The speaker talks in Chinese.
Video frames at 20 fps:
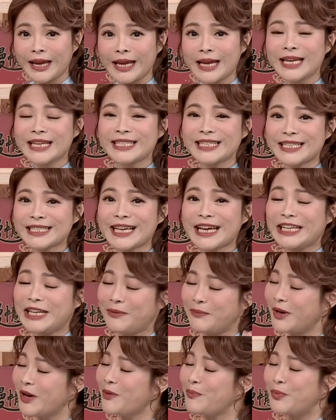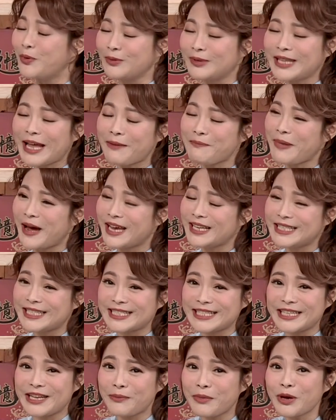对，现在你没有补蛋白
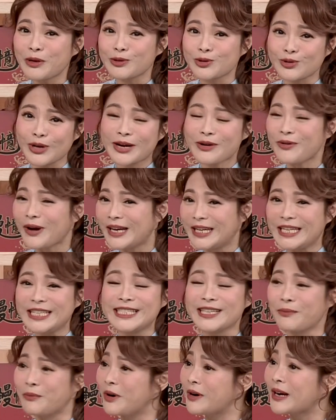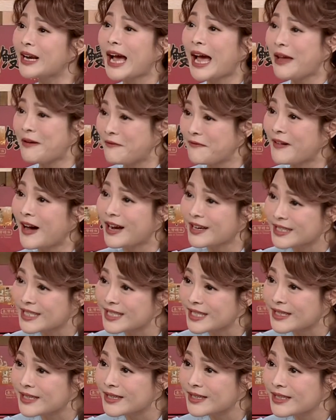质，你没有砖块，你怎么盖房
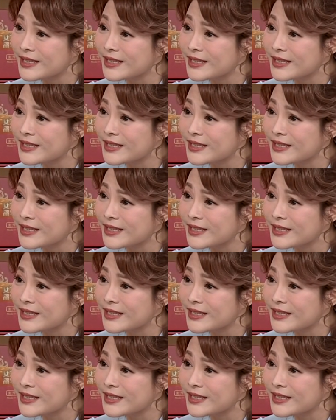子？